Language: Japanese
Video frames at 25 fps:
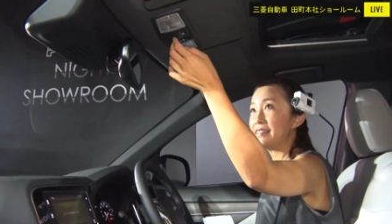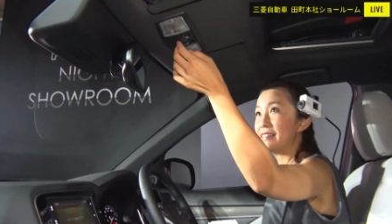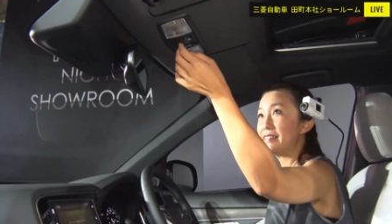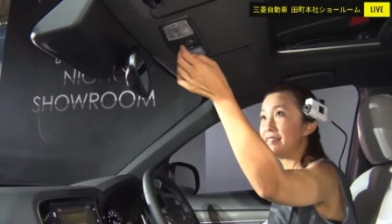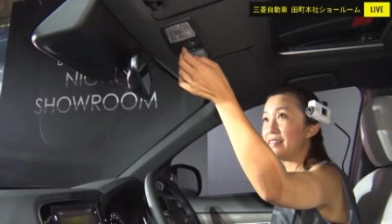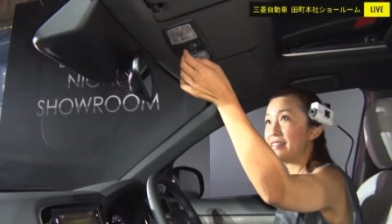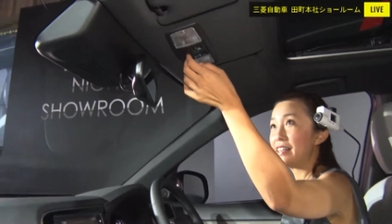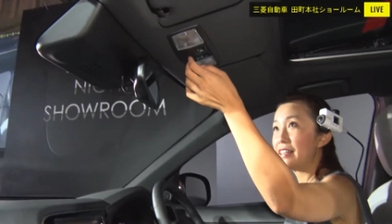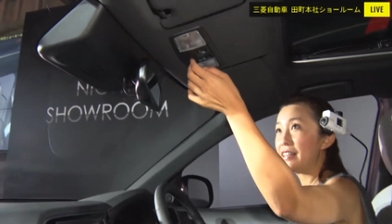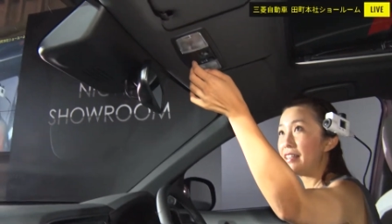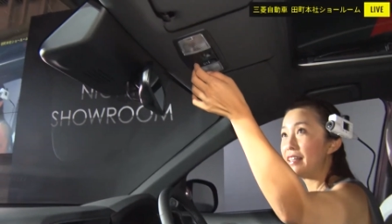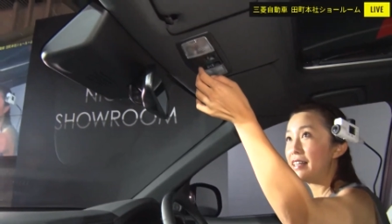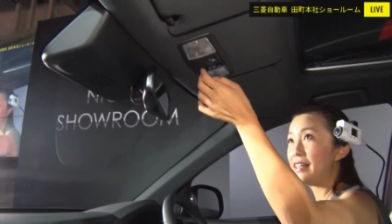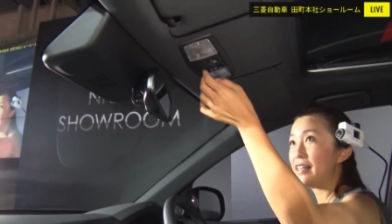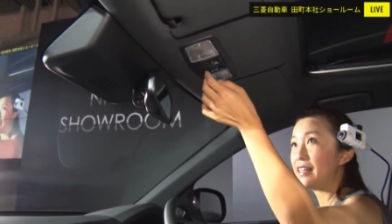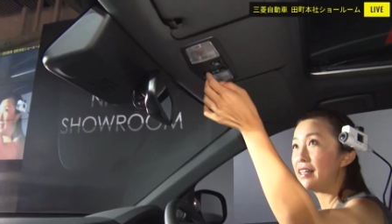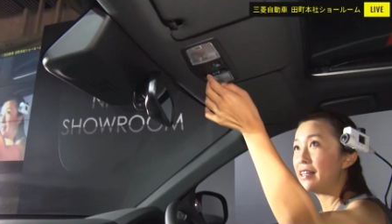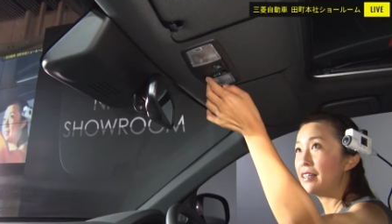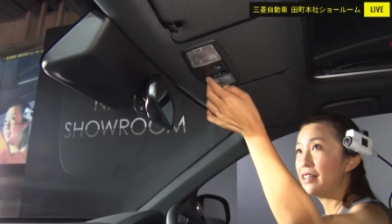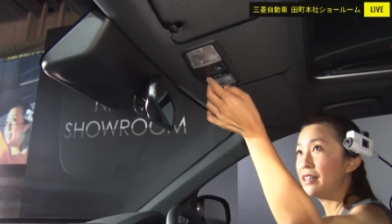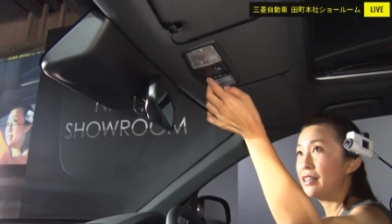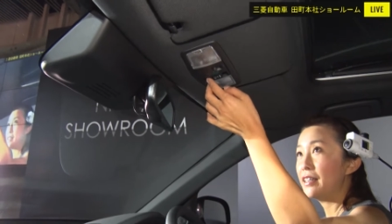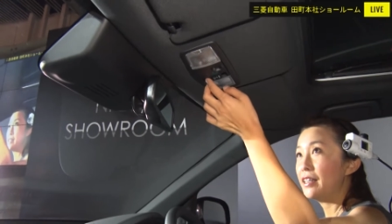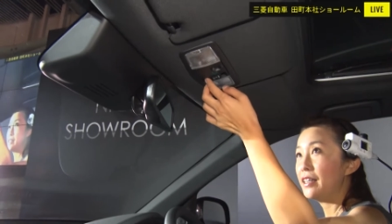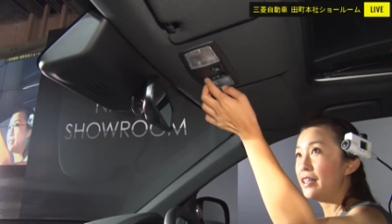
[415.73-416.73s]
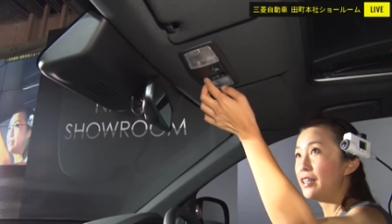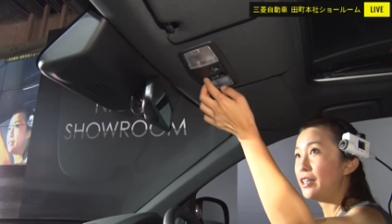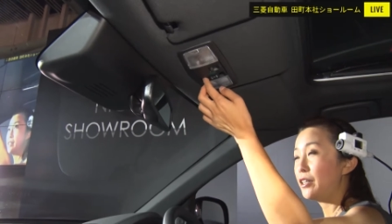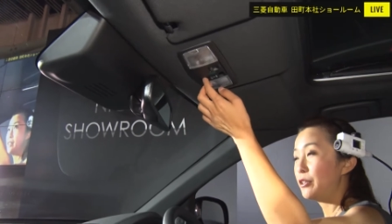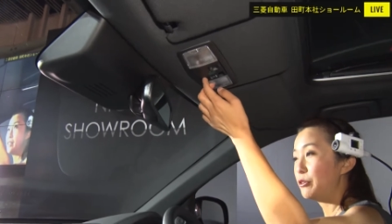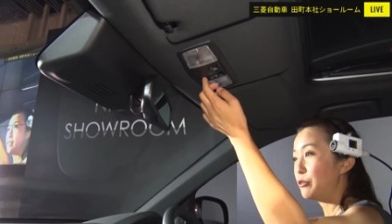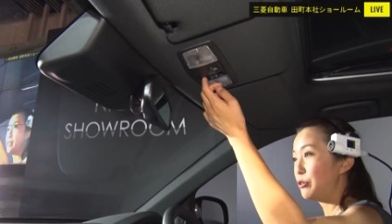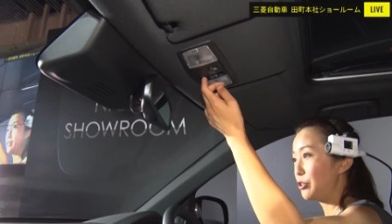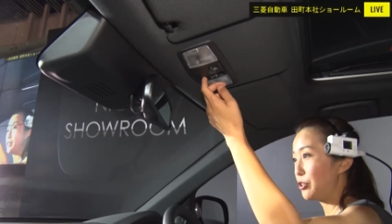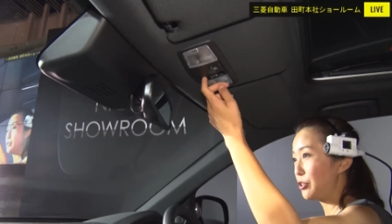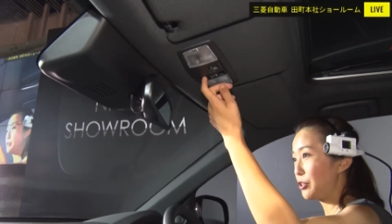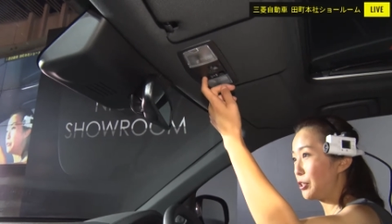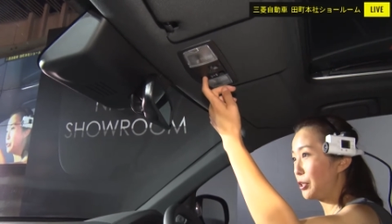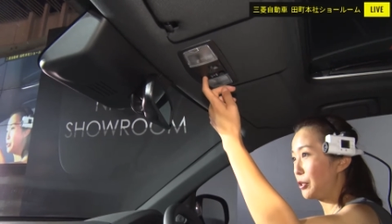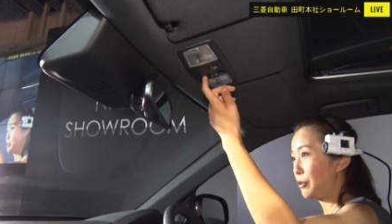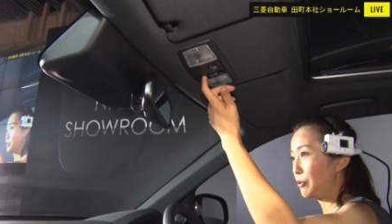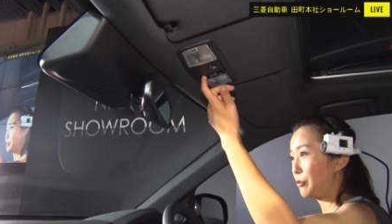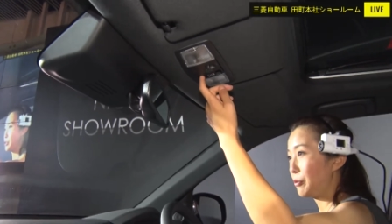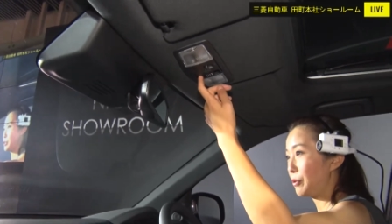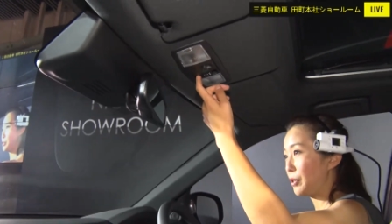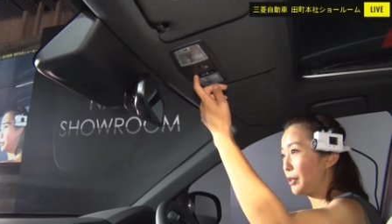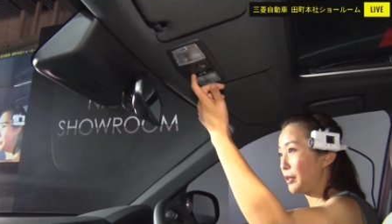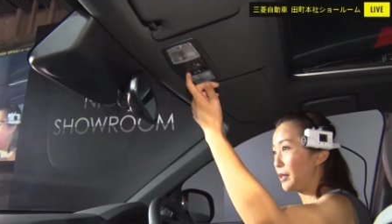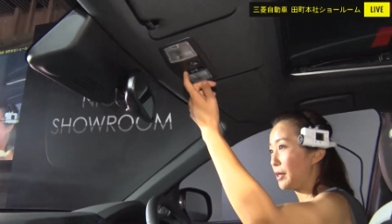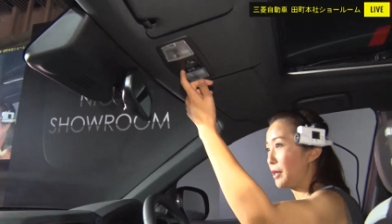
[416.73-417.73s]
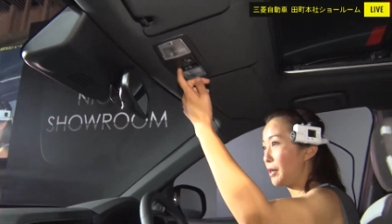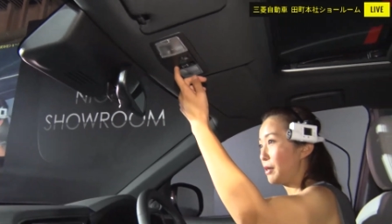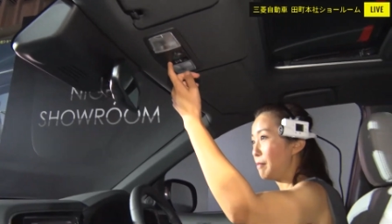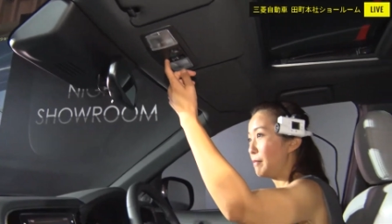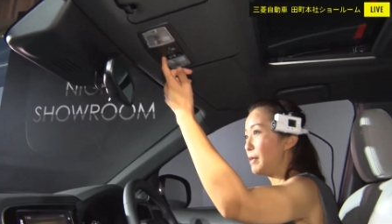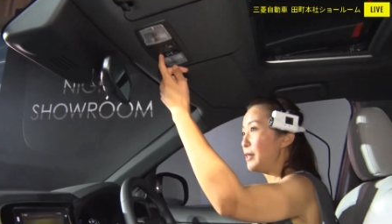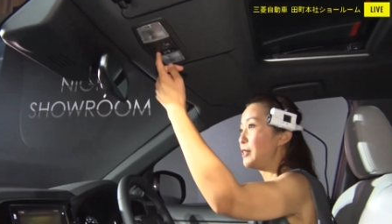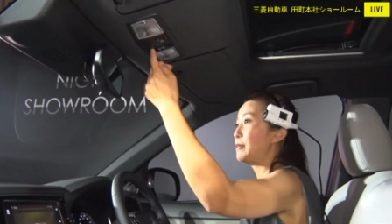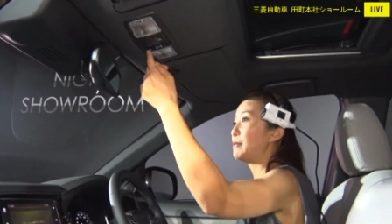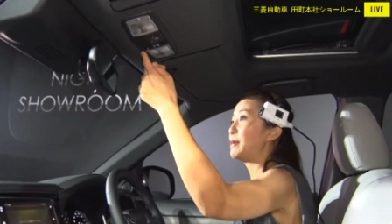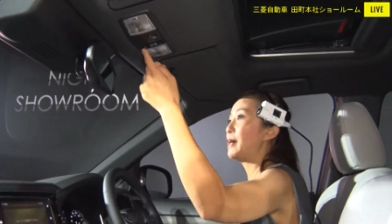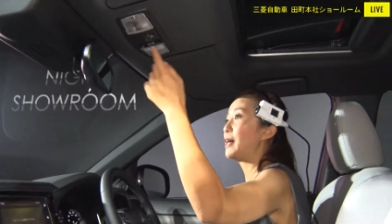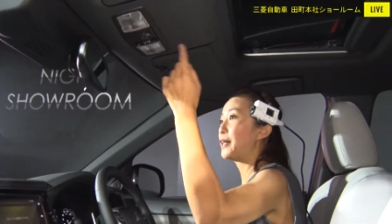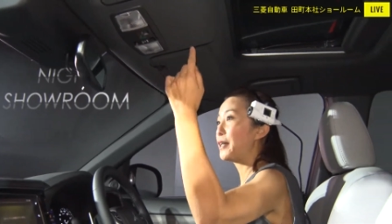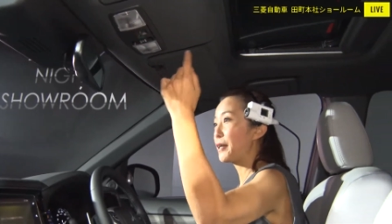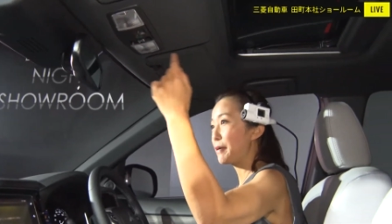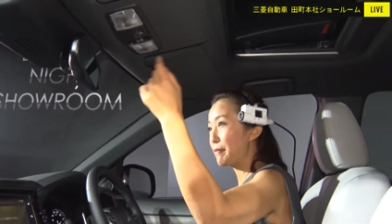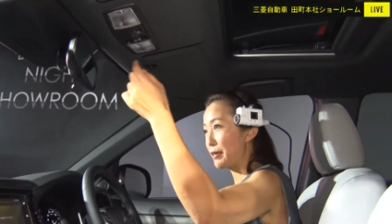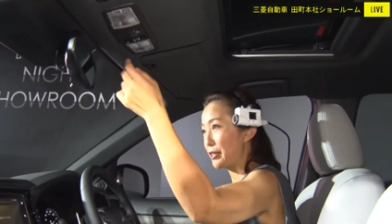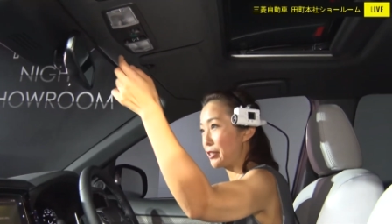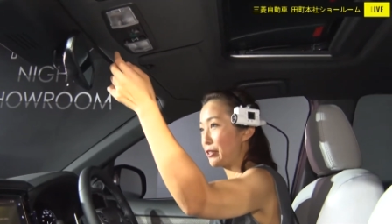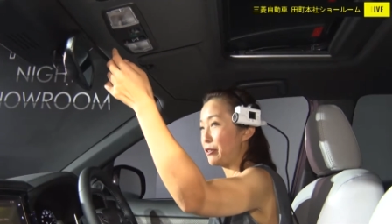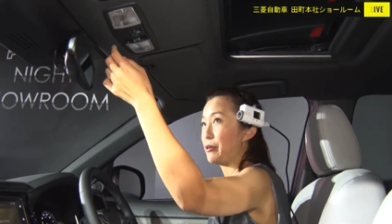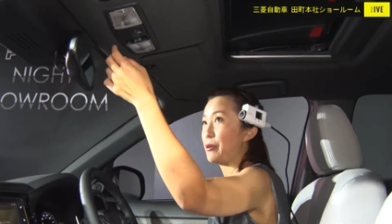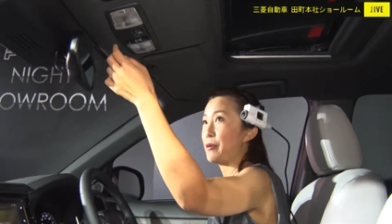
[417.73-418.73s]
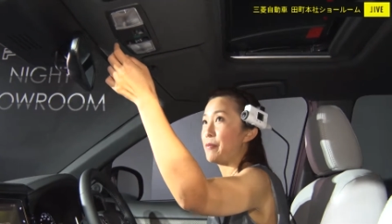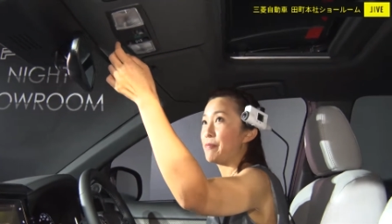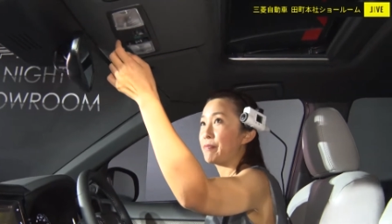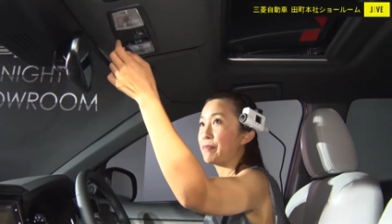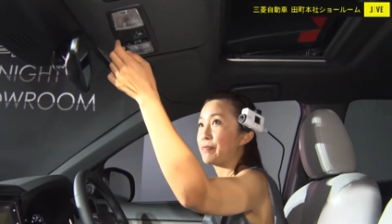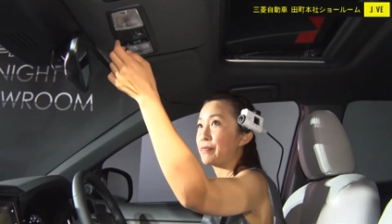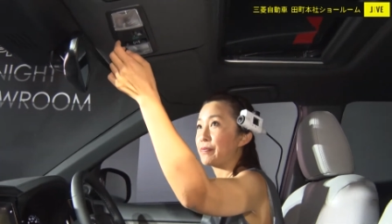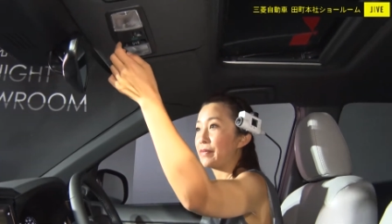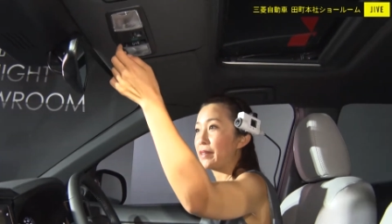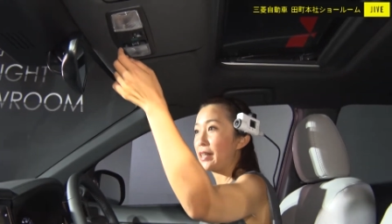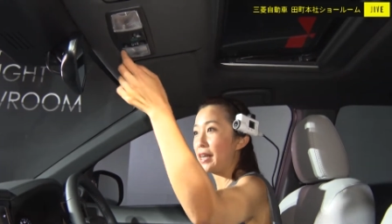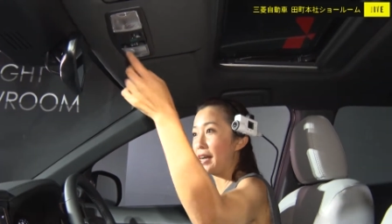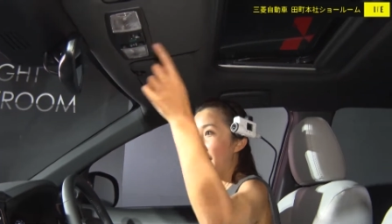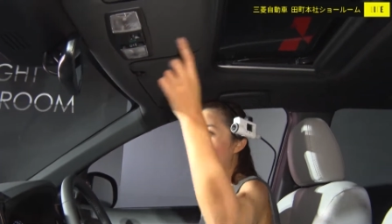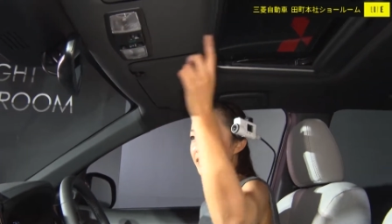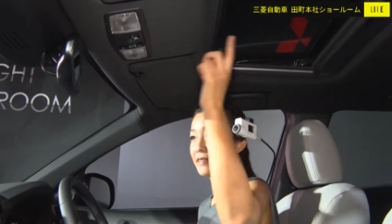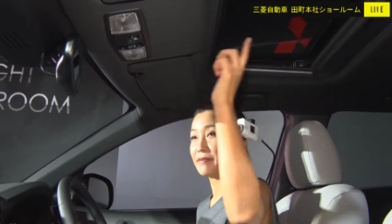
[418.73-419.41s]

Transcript: そしたら、どっちから行こうかな。まずは開けましょう。